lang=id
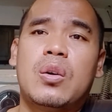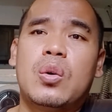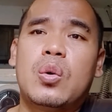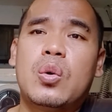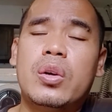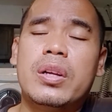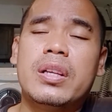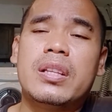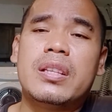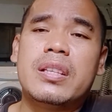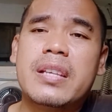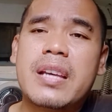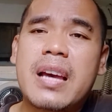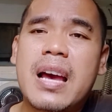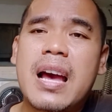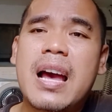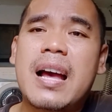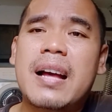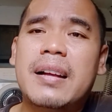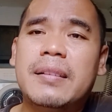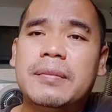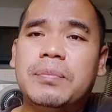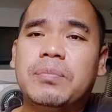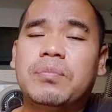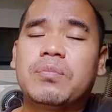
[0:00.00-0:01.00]

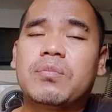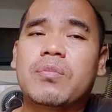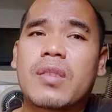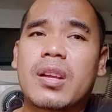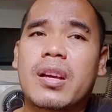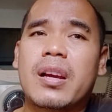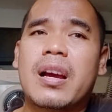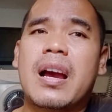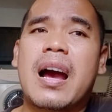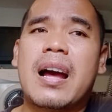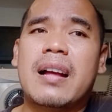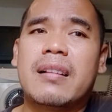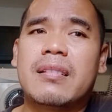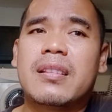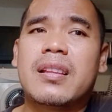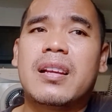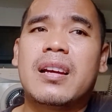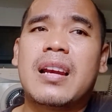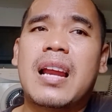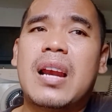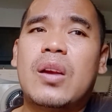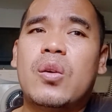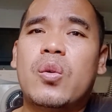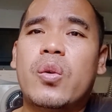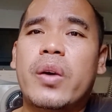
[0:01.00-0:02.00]
kulitnya nggak
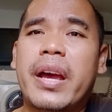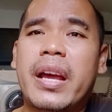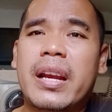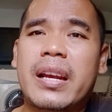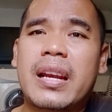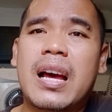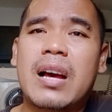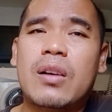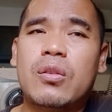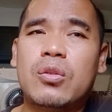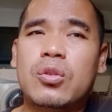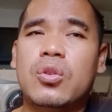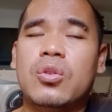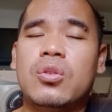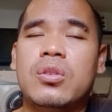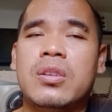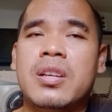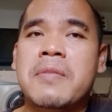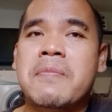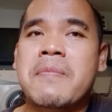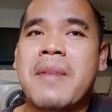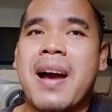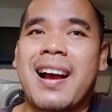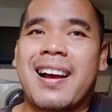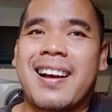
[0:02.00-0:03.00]
terlalu enak untuk
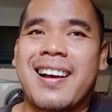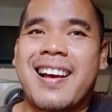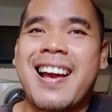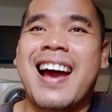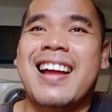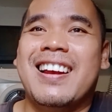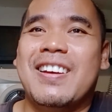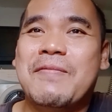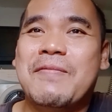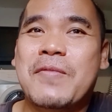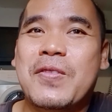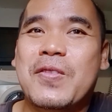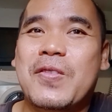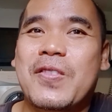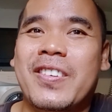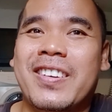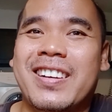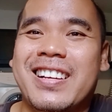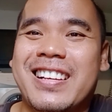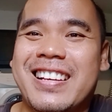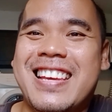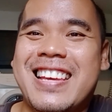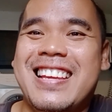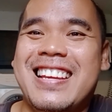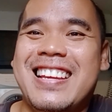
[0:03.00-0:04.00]
dimakan
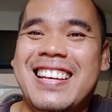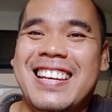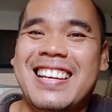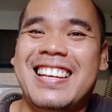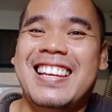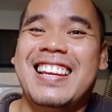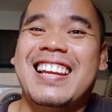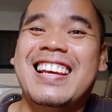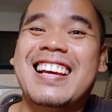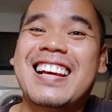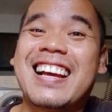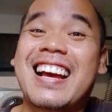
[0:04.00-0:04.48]
mungkin